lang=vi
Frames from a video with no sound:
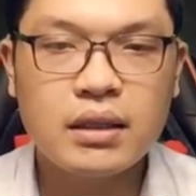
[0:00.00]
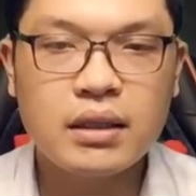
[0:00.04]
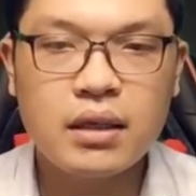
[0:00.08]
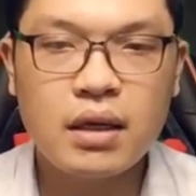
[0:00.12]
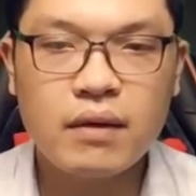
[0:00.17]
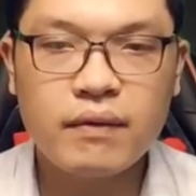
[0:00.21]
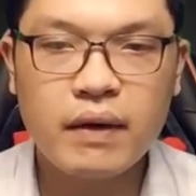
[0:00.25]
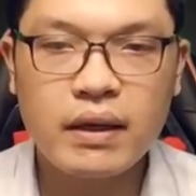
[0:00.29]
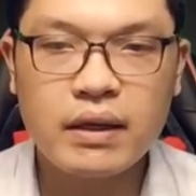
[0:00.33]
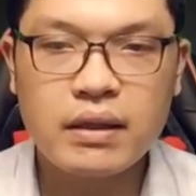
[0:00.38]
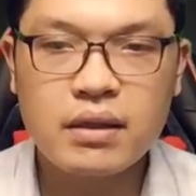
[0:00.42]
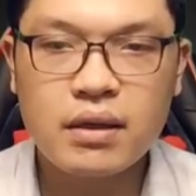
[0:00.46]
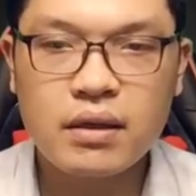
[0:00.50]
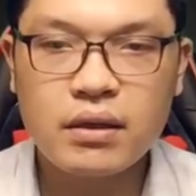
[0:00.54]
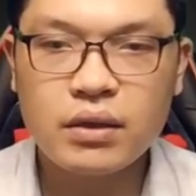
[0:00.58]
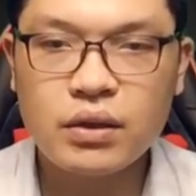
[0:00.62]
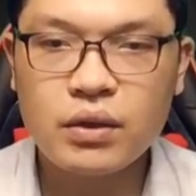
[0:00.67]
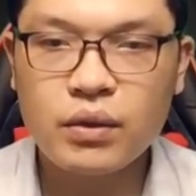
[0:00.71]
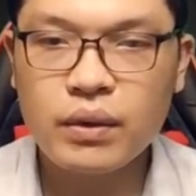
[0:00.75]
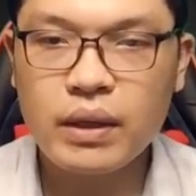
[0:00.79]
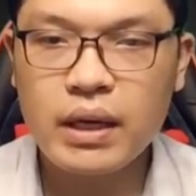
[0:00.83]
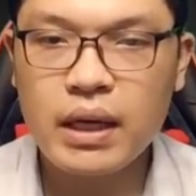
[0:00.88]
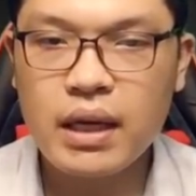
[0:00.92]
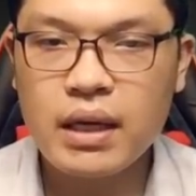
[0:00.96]
Khương Vạn Sơn
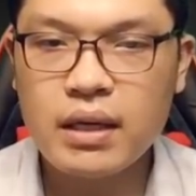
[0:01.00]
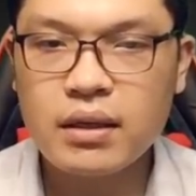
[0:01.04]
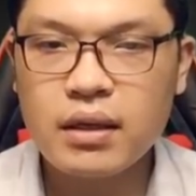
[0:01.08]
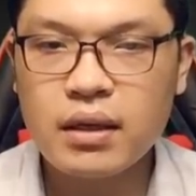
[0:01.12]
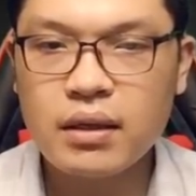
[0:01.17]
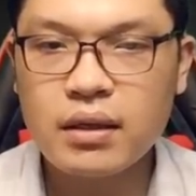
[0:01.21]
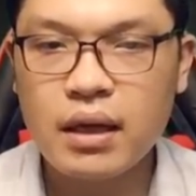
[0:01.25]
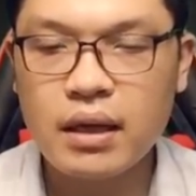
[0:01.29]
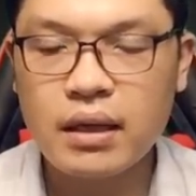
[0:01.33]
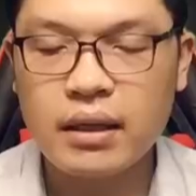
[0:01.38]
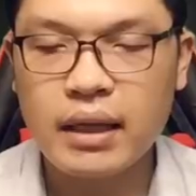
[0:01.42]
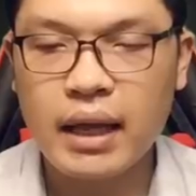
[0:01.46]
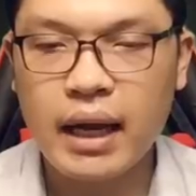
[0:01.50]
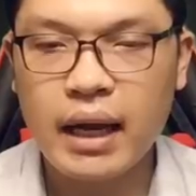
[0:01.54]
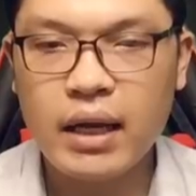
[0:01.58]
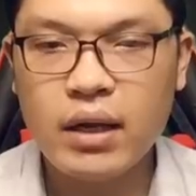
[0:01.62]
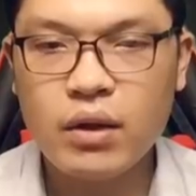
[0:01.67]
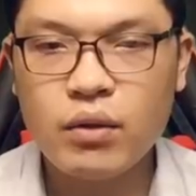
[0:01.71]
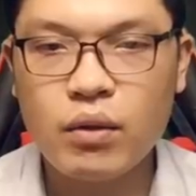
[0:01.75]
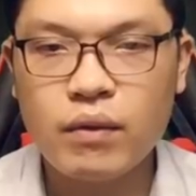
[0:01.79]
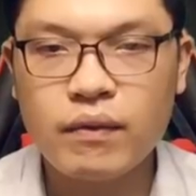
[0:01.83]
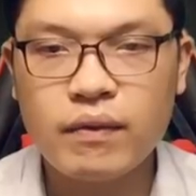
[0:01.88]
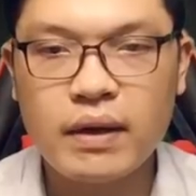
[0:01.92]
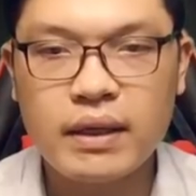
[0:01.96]
chú ý tới thần thái
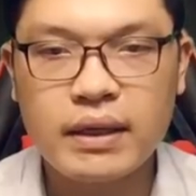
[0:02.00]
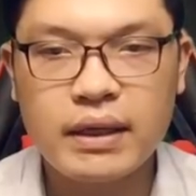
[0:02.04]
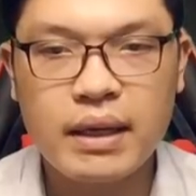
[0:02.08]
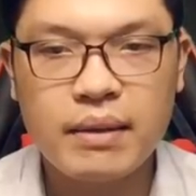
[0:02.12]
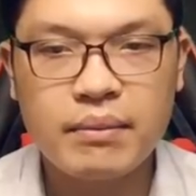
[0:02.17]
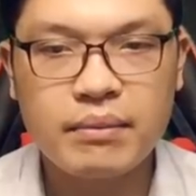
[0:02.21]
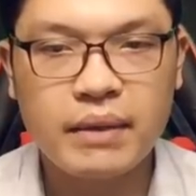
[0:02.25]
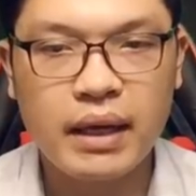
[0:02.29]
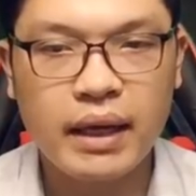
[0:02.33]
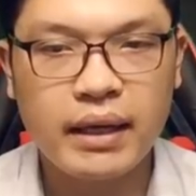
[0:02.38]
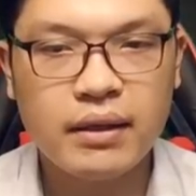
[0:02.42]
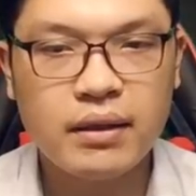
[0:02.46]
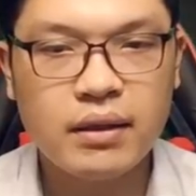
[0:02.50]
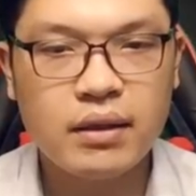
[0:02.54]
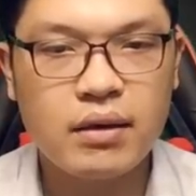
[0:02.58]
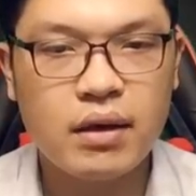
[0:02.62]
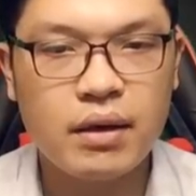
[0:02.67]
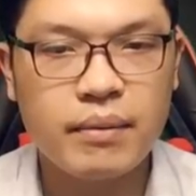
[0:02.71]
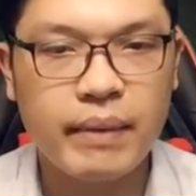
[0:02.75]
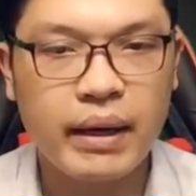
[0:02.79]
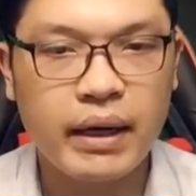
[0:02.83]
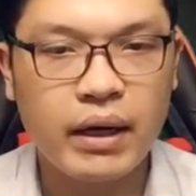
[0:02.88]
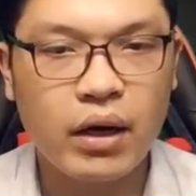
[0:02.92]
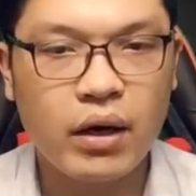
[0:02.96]
của Vương Kim Thánh,
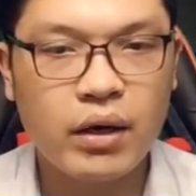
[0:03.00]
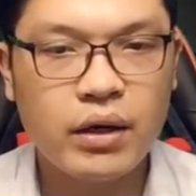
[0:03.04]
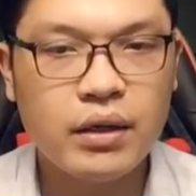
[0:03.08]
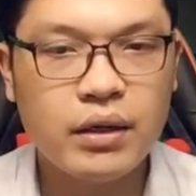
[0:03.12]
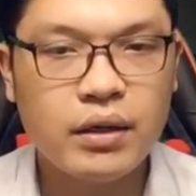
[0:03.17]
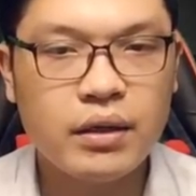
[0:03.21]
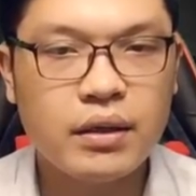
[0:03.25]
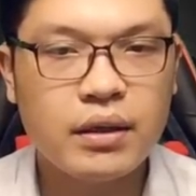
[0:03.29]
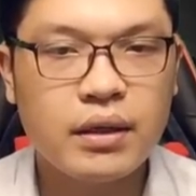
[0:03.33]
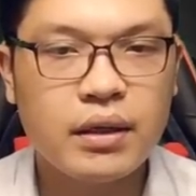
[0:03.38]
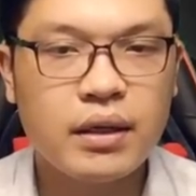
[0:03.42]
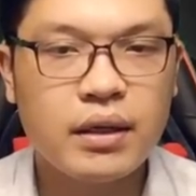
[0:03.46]
cười mà nói: